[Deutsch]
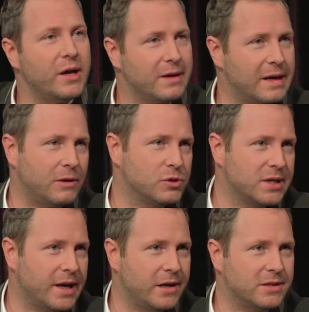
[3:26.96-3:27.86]
ja ganz
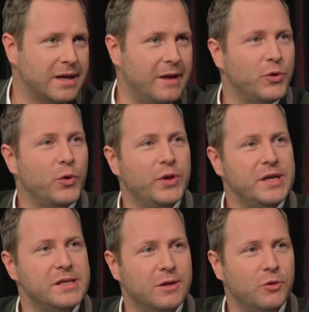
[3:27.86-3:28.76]
klein als
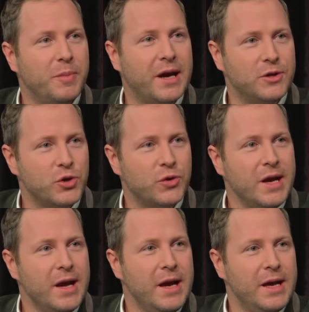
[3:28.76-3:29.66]
Randnotiz ja auch bereits schon
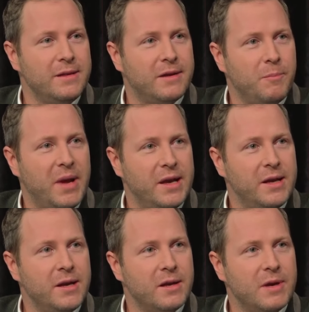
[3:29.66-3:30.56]
in den
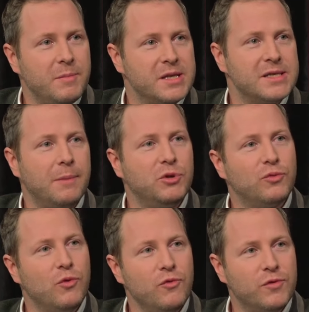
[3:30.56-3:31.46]
Medien. Aber im
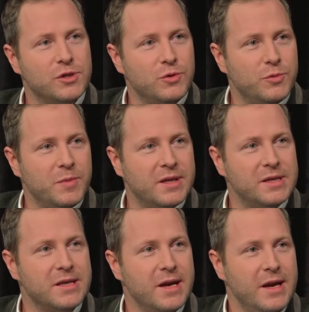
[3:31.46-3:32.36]
Gesamtschwung versucht man
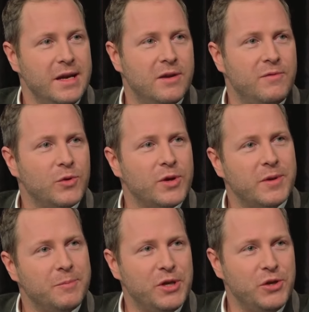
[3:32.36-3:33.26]
das irgendwie unter
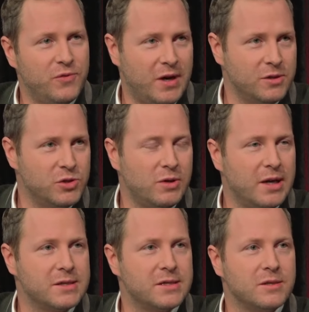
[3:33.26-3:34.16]
den Tisch fallen zu
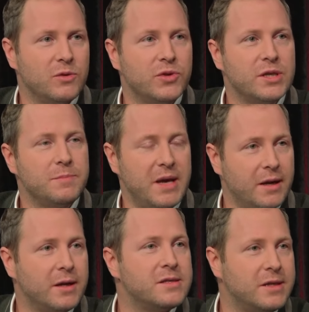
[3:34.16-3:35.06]
lassen lassen und dass
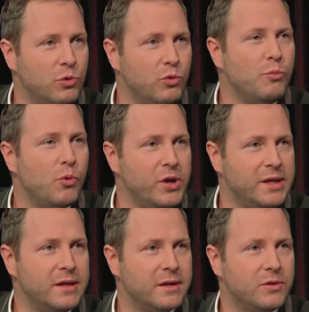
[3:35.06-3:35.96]
mehrere
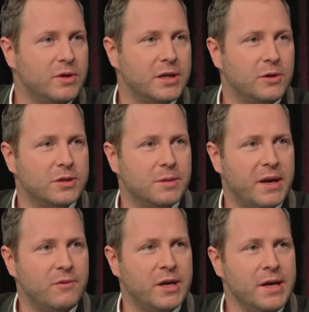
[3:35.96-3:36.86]
CDU-Politiker natürlich auch
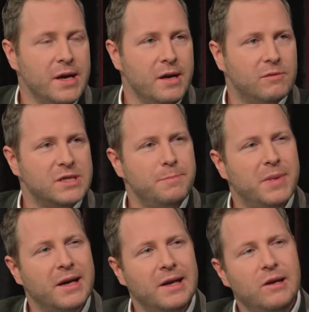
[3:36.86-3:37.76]
dabei waren, was die
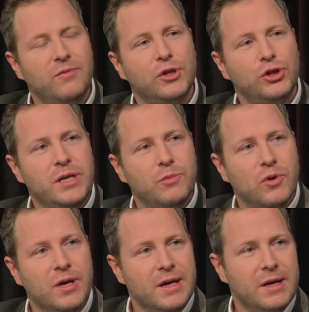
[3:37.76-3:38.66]

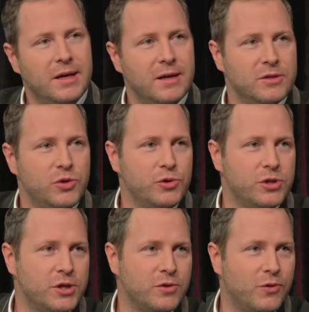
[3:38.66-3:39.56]
Parallelverschiebung äh, zur
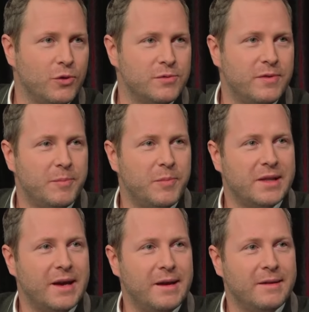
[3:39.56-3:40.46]
österreichischen
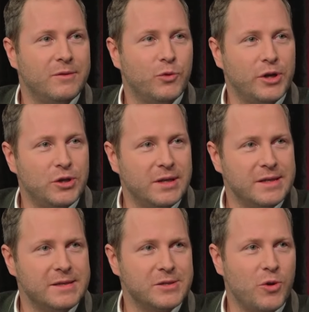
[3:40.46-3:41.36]
Volkspartei in Deutschland
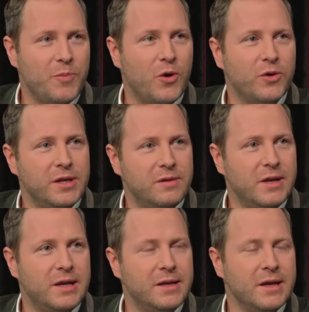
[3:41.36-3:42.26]
ist. Das kommt auch nicht
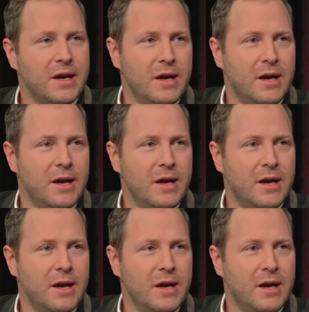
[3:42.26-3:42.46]
wirklich